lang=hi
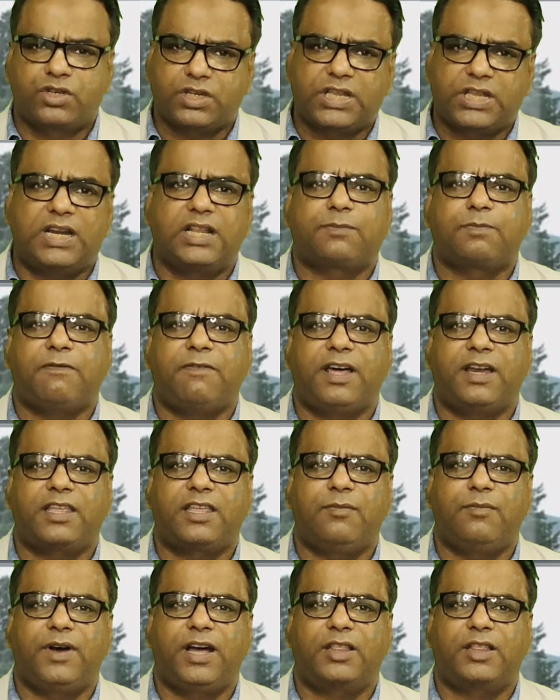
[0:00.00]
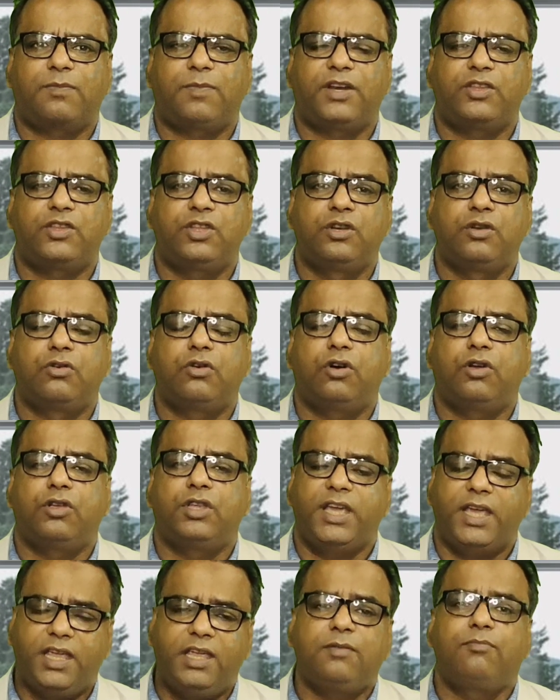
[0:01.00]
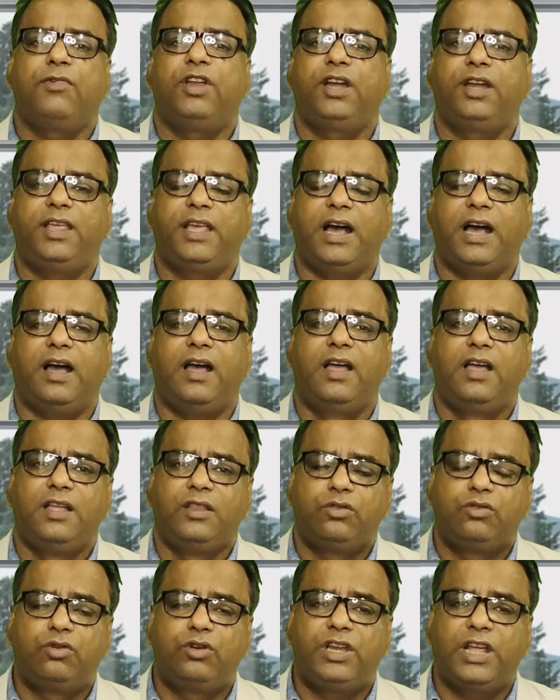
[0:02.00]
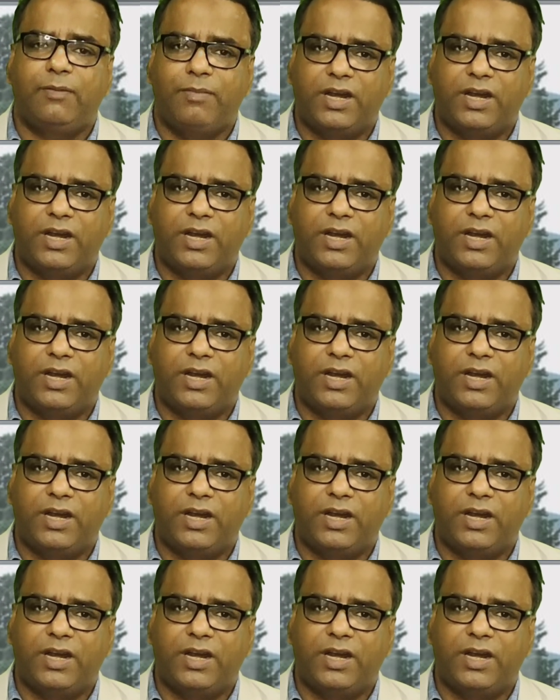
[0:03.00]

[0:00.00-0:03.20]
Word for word: उस शरद पवार की बात पर जिनको यही मीडिया दुनिया